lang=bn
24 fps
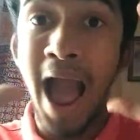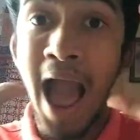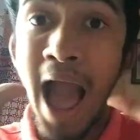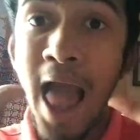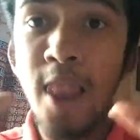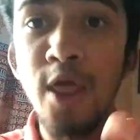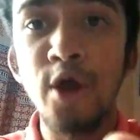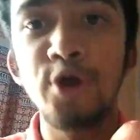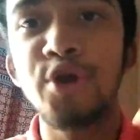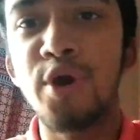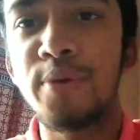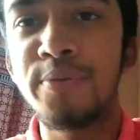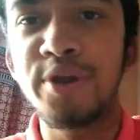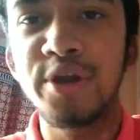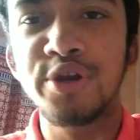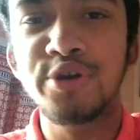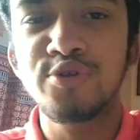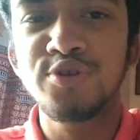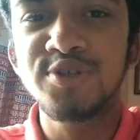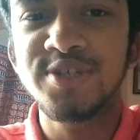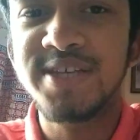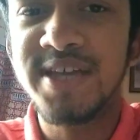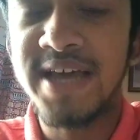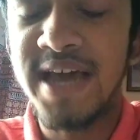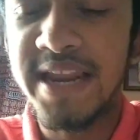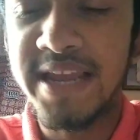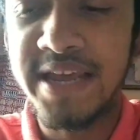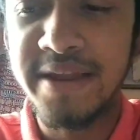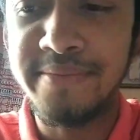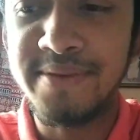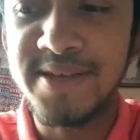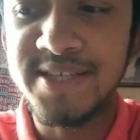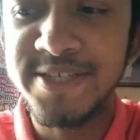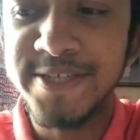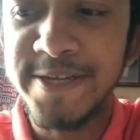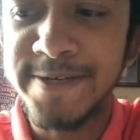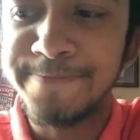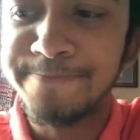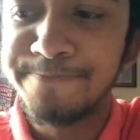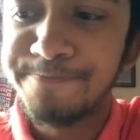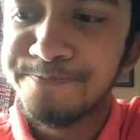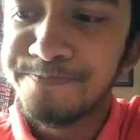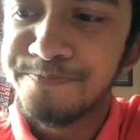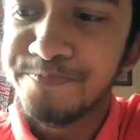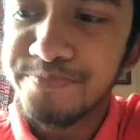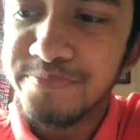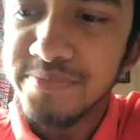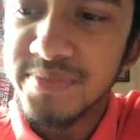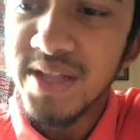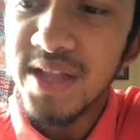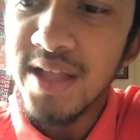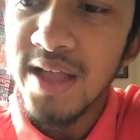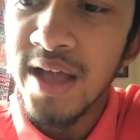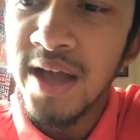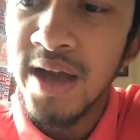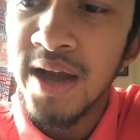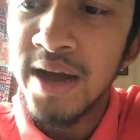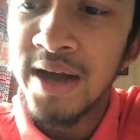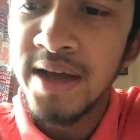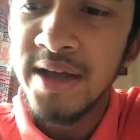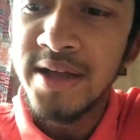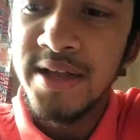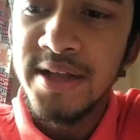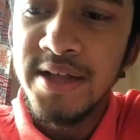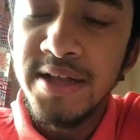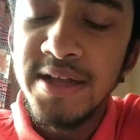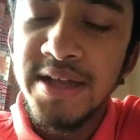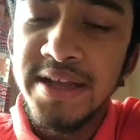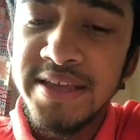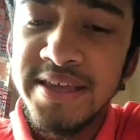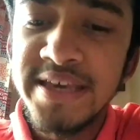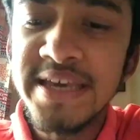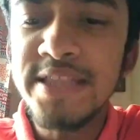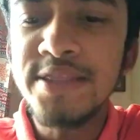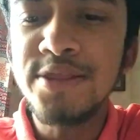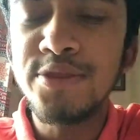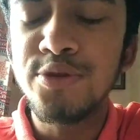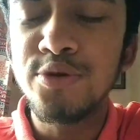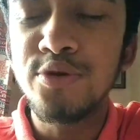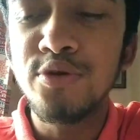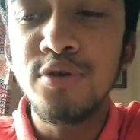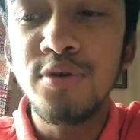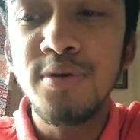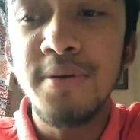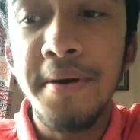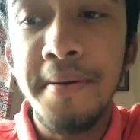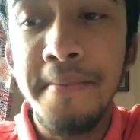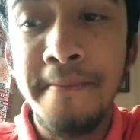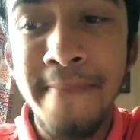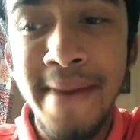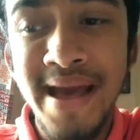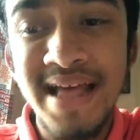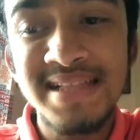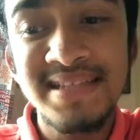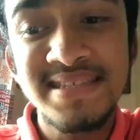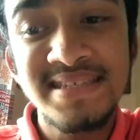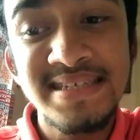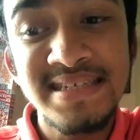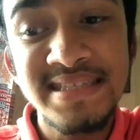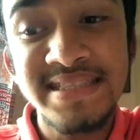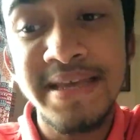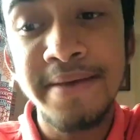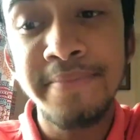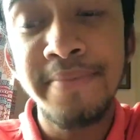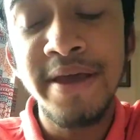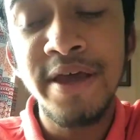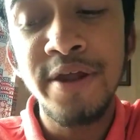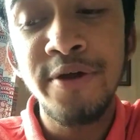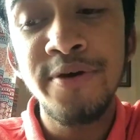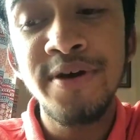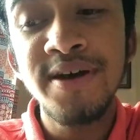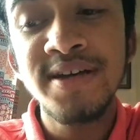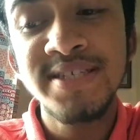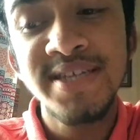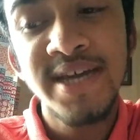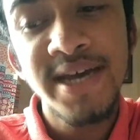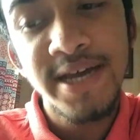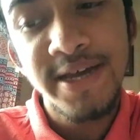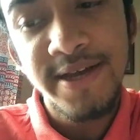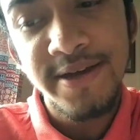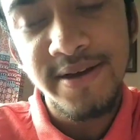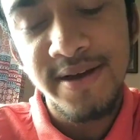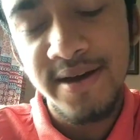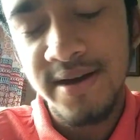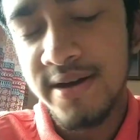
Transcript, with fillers: ভালোই ডমিনেট করছে কালকের ম্যাচটা কিন্তু ম্যাচ জিতে বের হয়ে যায়